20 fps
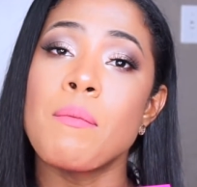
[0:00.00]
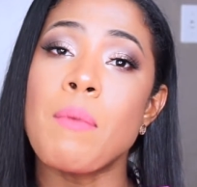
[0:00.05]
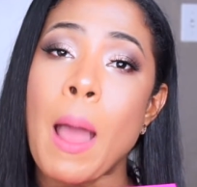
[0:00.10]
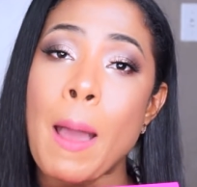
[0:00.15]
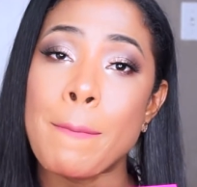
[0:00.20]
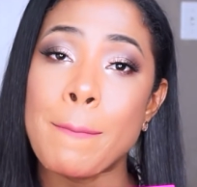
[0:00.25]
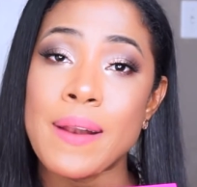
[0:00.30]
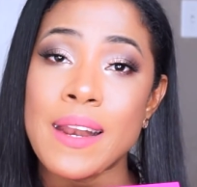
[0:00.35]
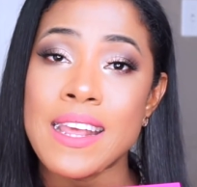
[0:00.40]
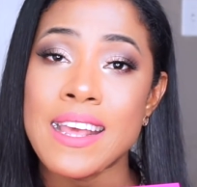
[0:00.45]

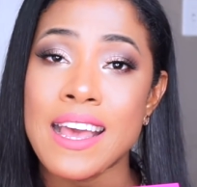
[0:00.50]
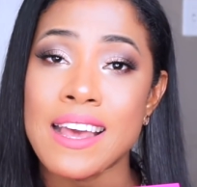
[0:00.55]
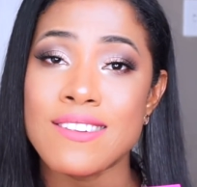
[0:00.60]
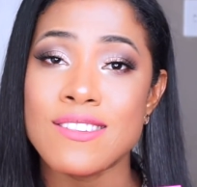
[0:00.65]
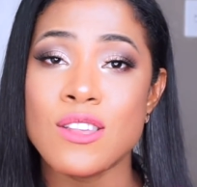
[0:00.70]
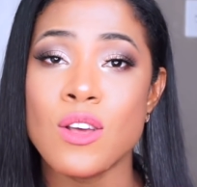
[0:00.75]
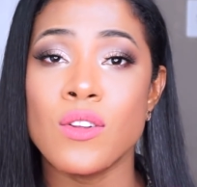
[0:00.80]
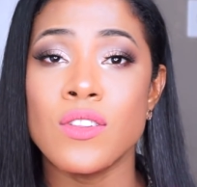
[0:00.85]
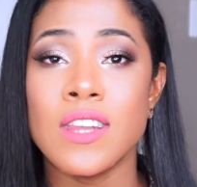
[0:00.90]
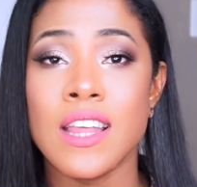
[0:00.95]

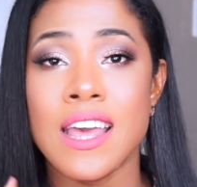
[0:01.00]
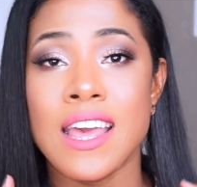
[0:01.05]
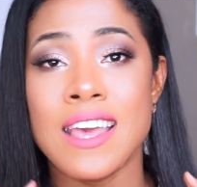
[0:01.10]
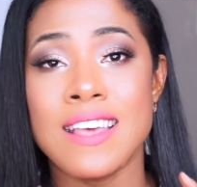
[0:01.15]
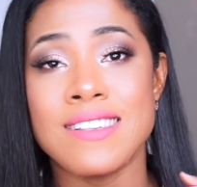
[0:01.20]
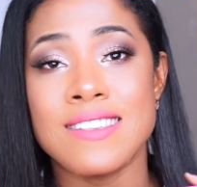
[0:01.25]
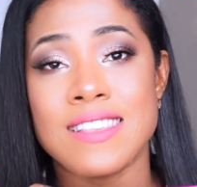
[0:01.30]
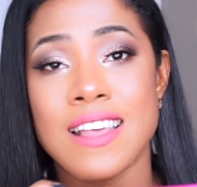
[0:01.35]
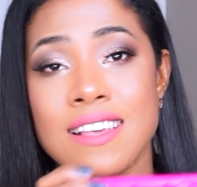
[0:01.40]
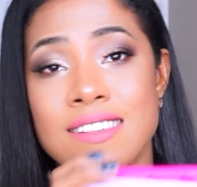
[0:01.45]
aplicación
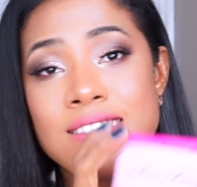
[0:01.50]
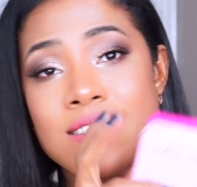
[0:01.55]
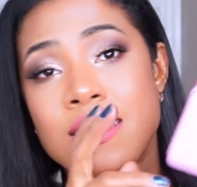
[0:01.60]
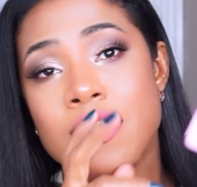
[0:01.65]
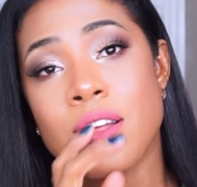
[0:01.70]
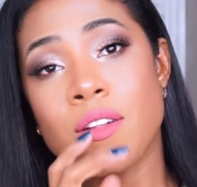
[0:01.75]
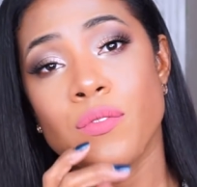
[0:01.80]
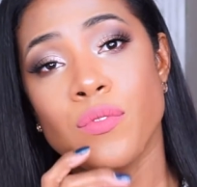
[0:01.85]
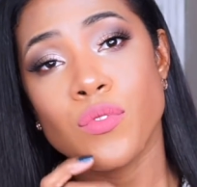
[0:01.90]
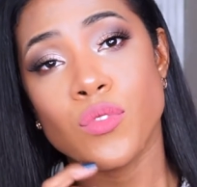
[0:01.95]
de estas
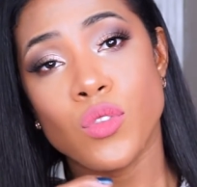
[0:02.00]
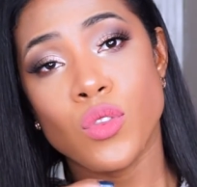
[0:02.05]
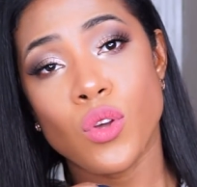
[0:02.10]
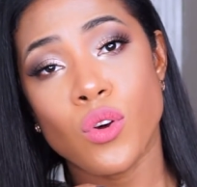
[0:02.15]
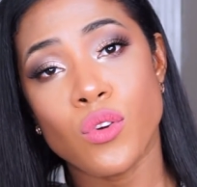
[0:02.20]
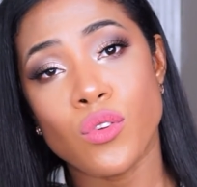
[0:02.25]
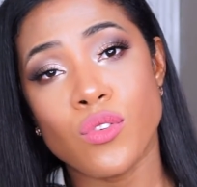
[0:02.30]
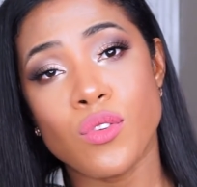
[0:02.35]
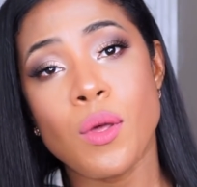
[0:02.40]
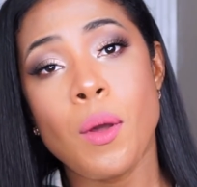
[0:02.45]

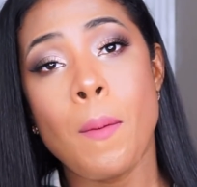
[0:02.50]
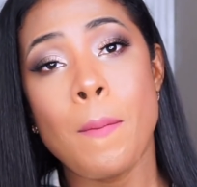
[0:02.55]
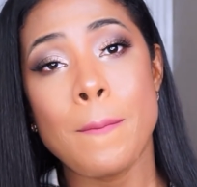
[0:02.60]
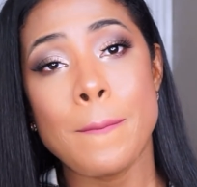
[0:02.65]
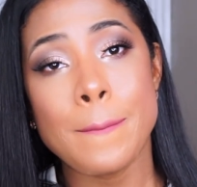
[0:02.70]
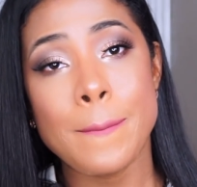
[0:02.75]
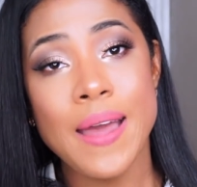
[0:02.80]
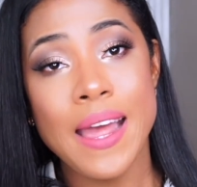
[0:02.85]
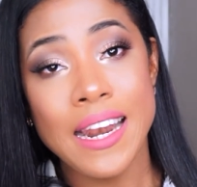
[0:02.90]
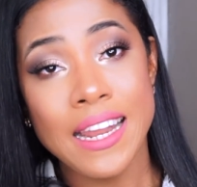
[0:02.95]
dos
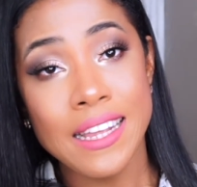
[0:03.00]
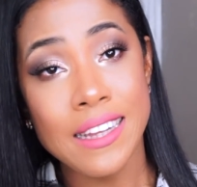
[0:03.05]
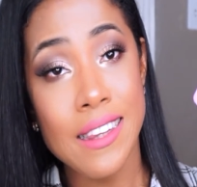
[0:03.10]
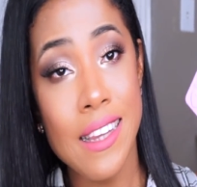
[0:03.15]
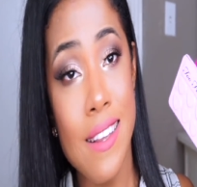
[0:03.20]
paletas.